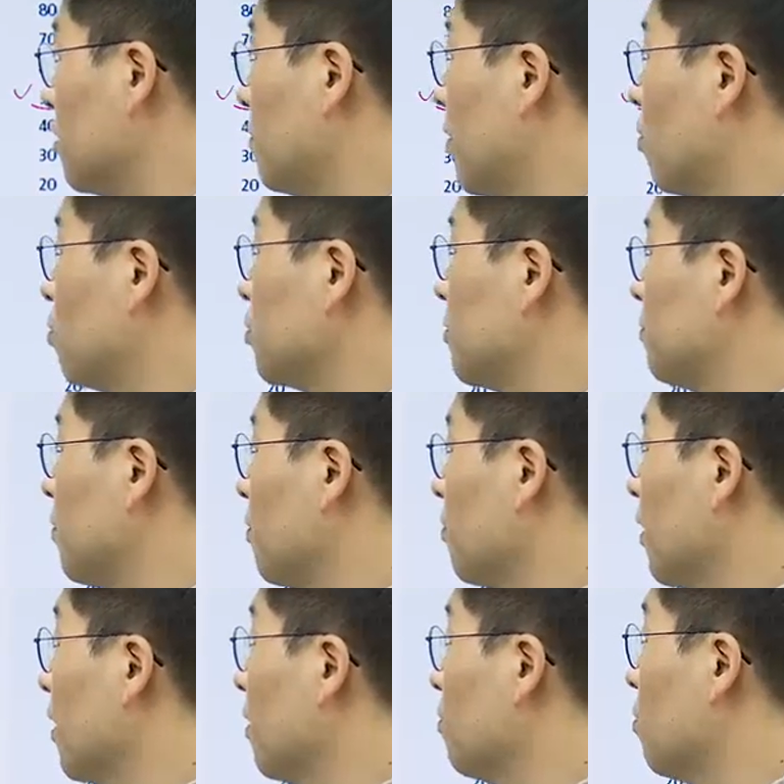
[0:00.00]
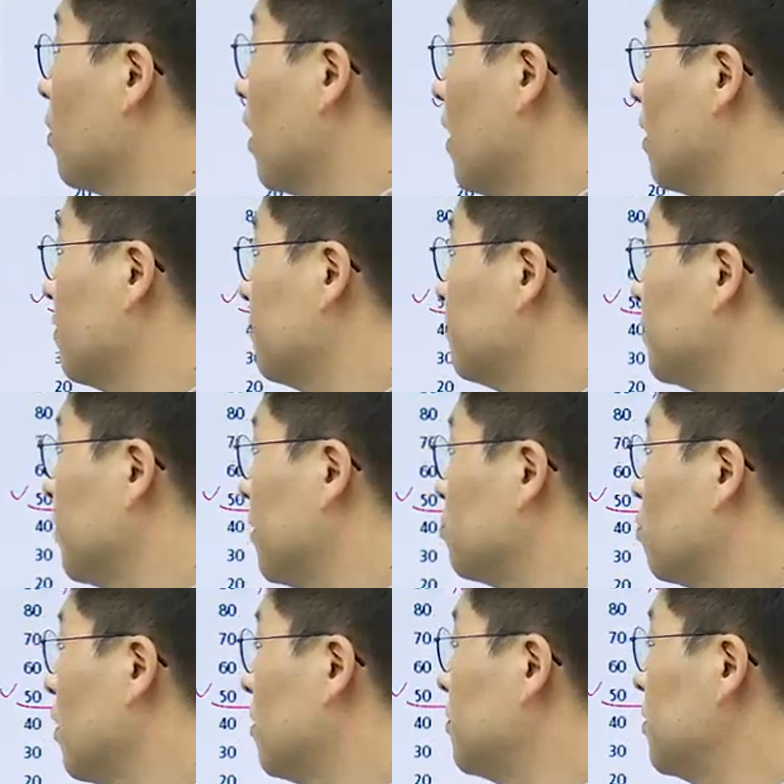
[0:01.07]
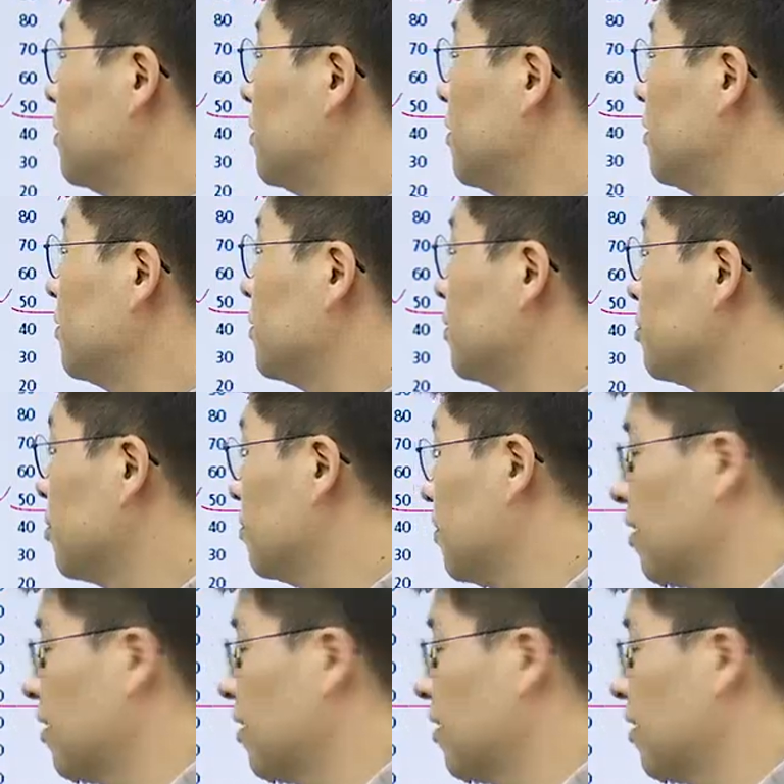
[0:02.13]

250병의 콜라 네, 조합이 시점이